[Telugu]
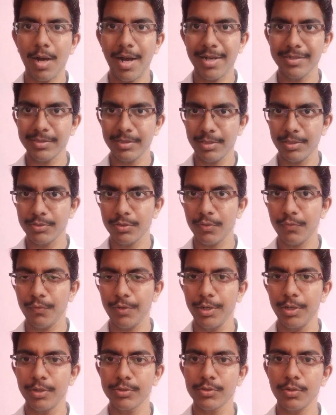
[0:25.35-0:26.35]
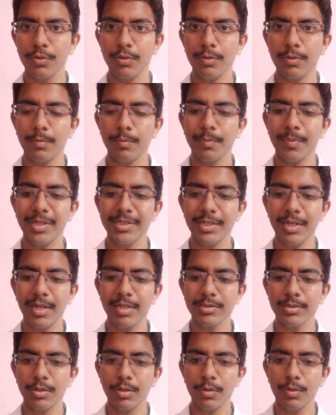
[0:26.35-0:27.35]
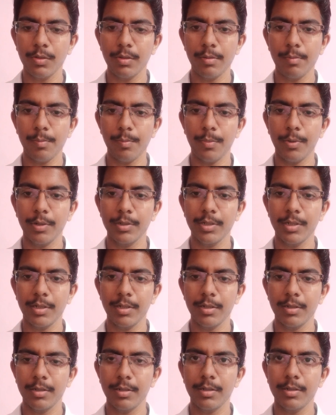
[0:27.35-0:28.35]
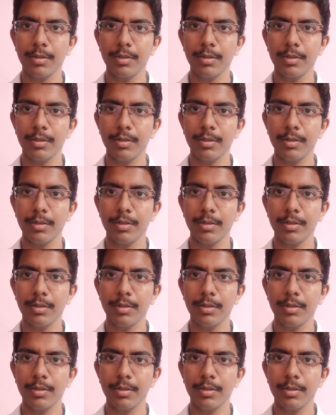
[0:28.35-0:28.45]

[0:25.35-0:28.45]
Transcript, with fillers: ఆ సిరీస్ ఆఫ్ వీడియోస్లో ప్రతి లెసన్లో ఇంపార్టెంట్